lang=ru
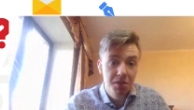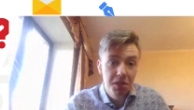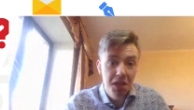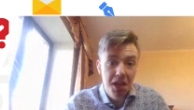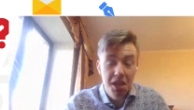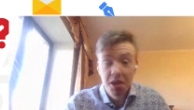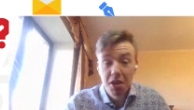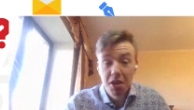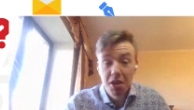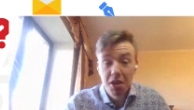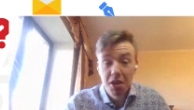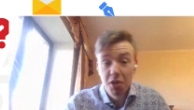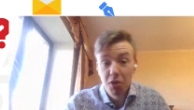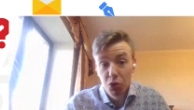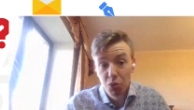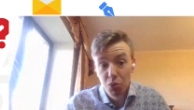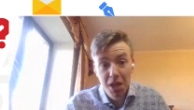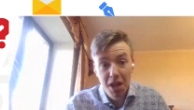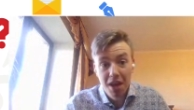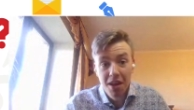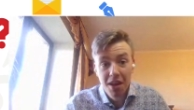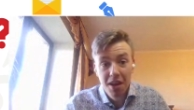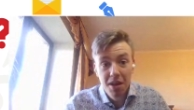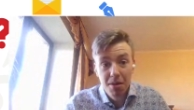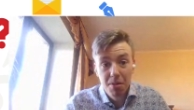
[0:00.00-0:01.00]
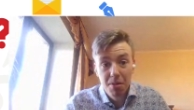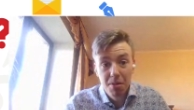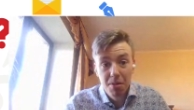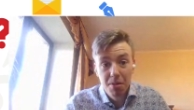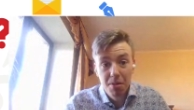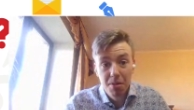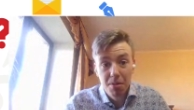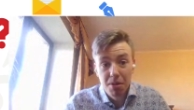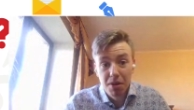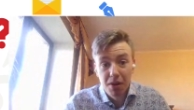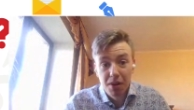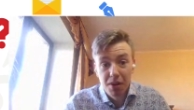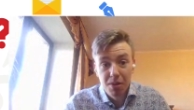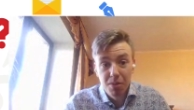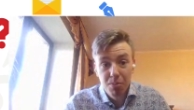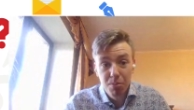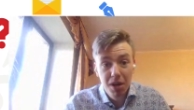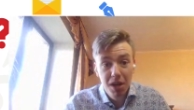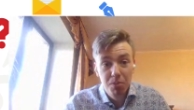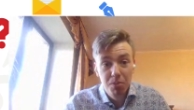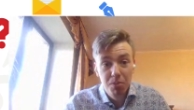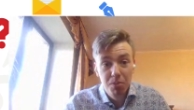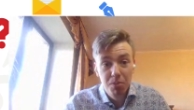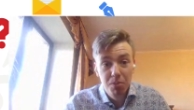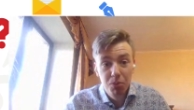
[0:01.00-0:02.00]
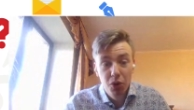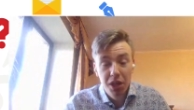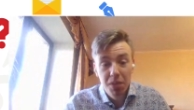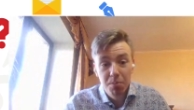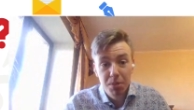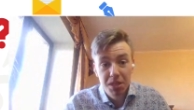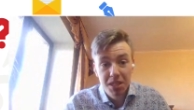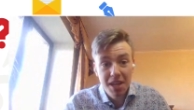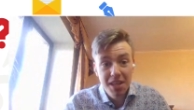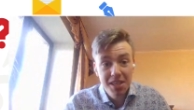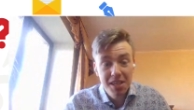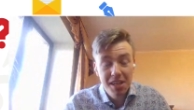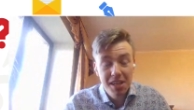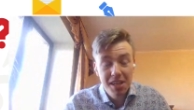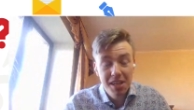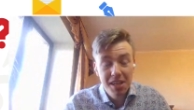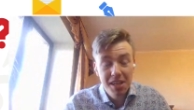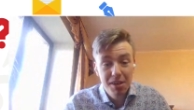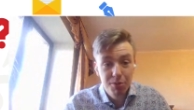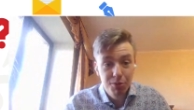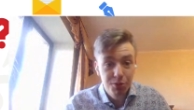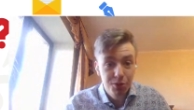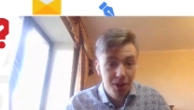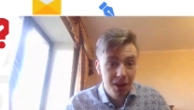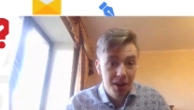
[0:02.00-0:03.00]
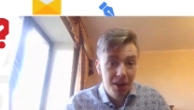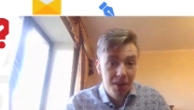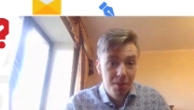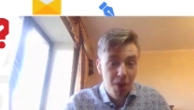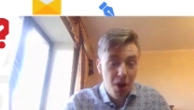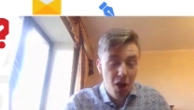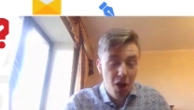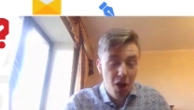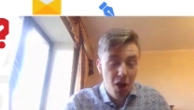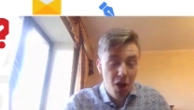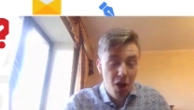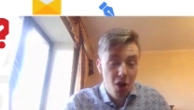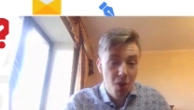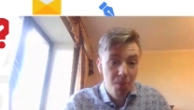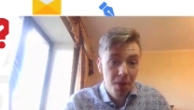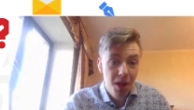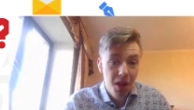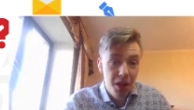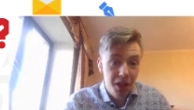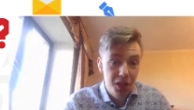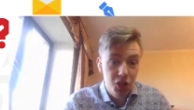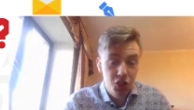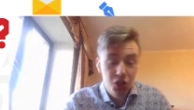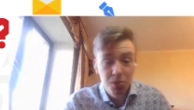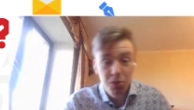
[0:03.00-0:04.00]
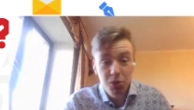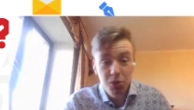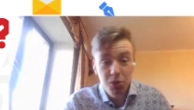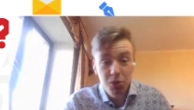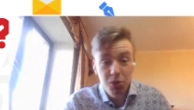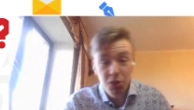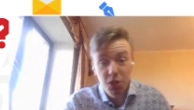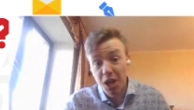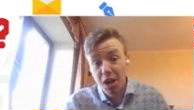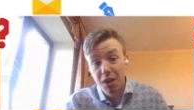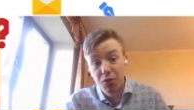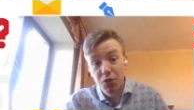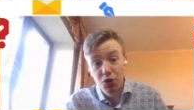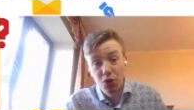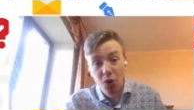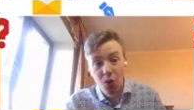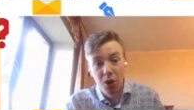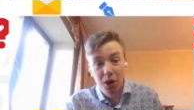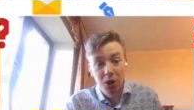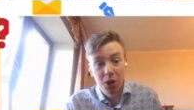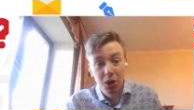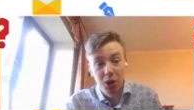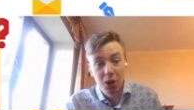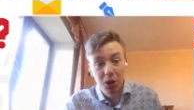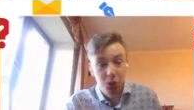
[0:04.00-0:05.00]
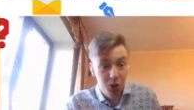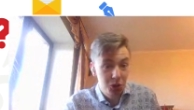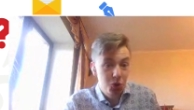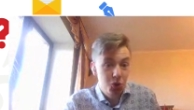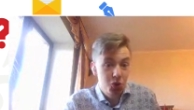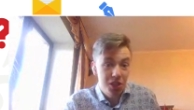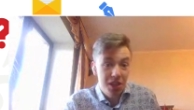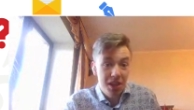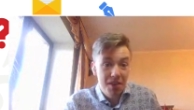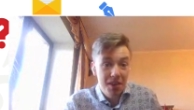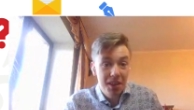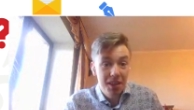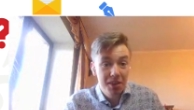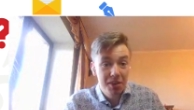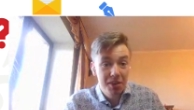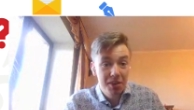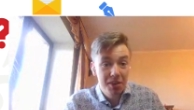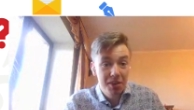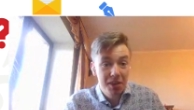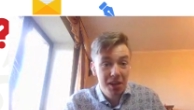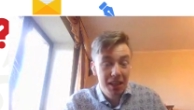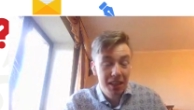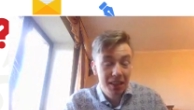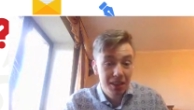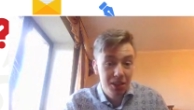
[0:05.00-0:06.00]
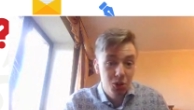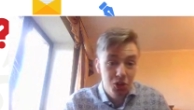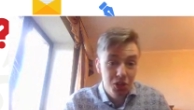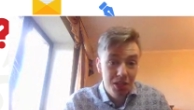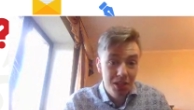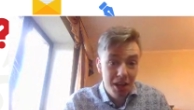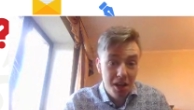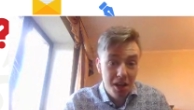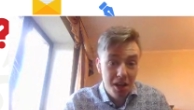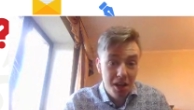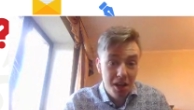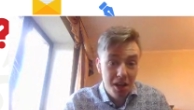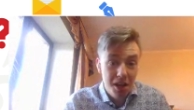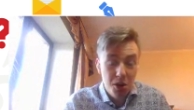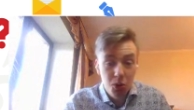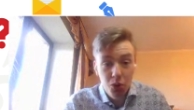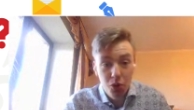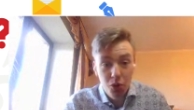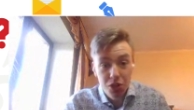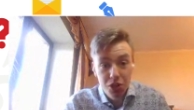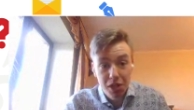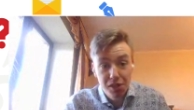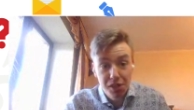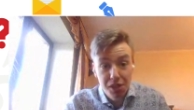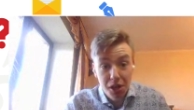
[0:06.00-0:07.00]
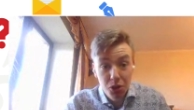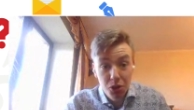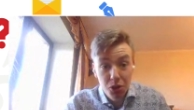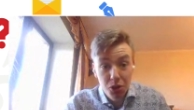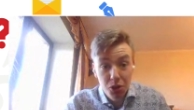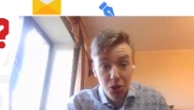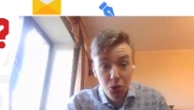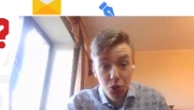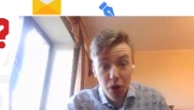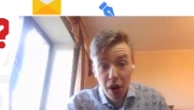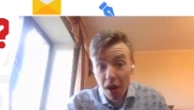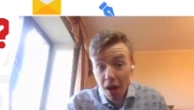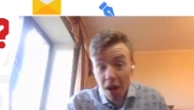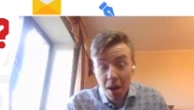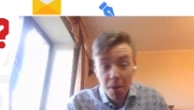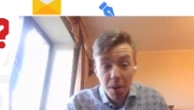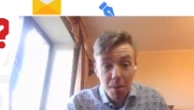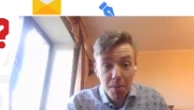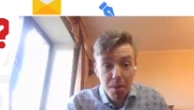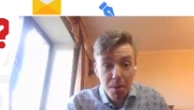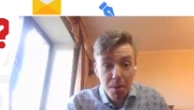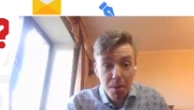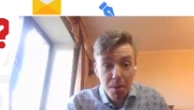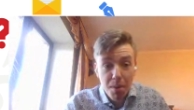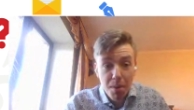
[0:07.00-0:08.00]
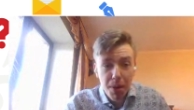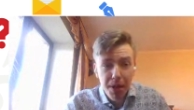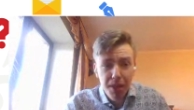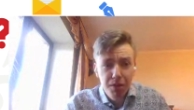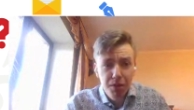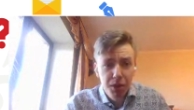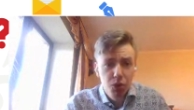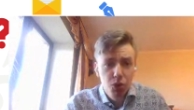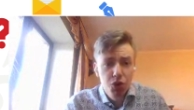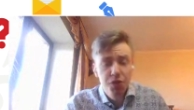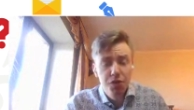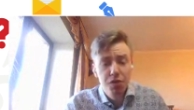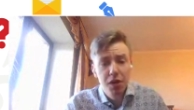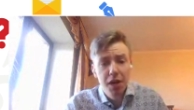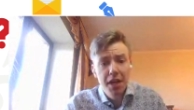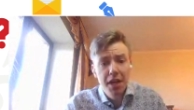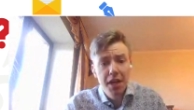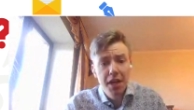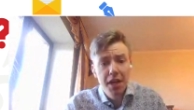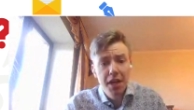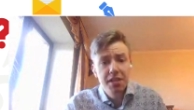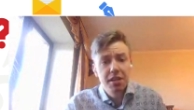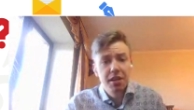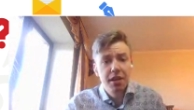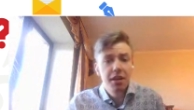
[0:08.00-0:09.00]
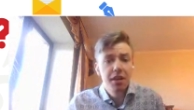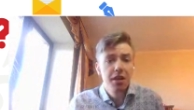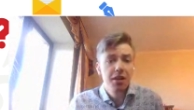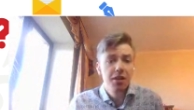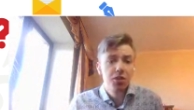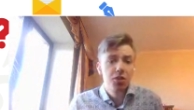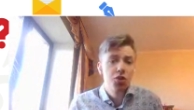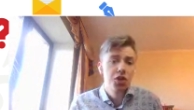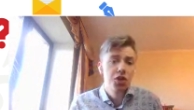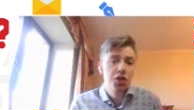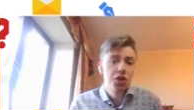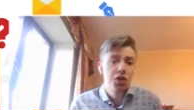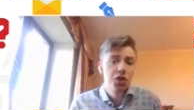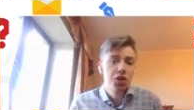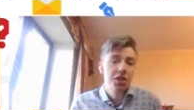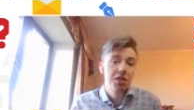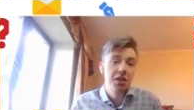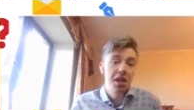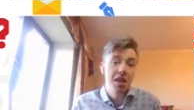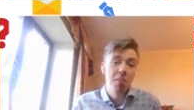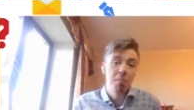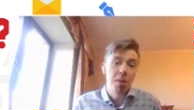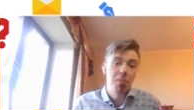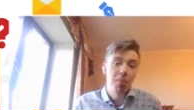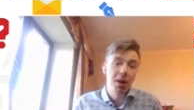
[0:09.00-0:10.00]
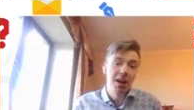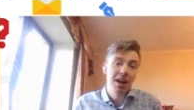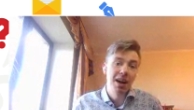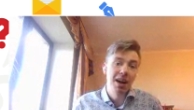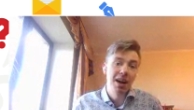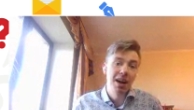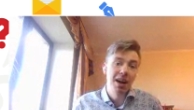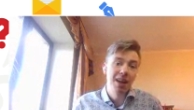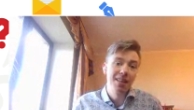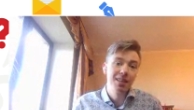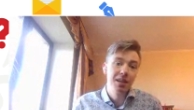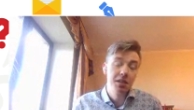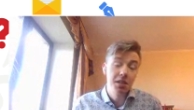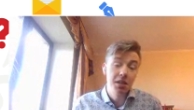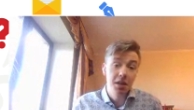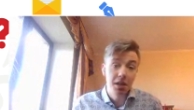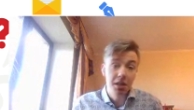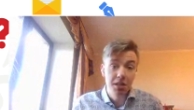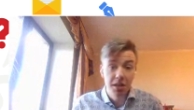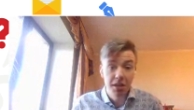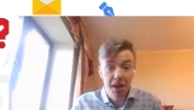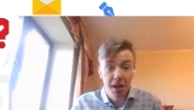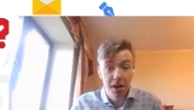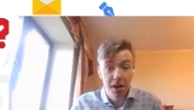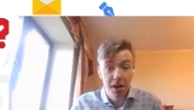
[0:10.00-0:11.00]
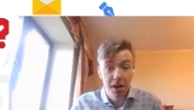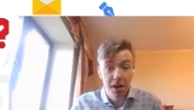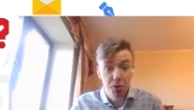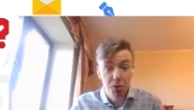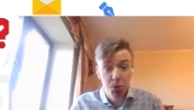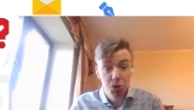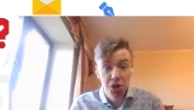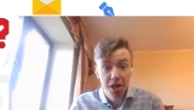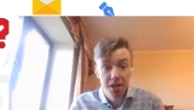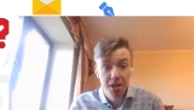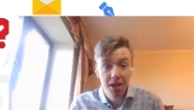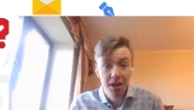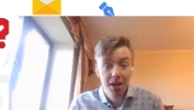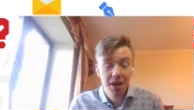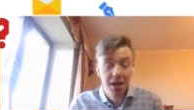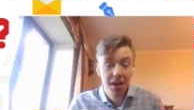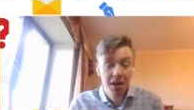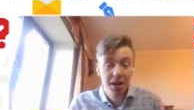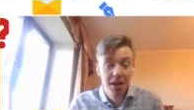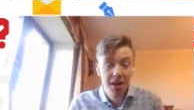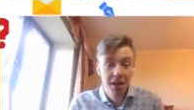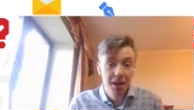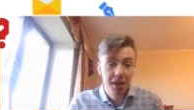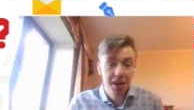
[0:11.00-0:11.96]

произведение, вот у меня э, были многие писатели в э, моем книжном челе в шоу, которые тоже советовали это с точки зрения художественной литературы. Помимо этого, это очень влиятельная книга с точки зрения пропаганды идеи рационального мышления.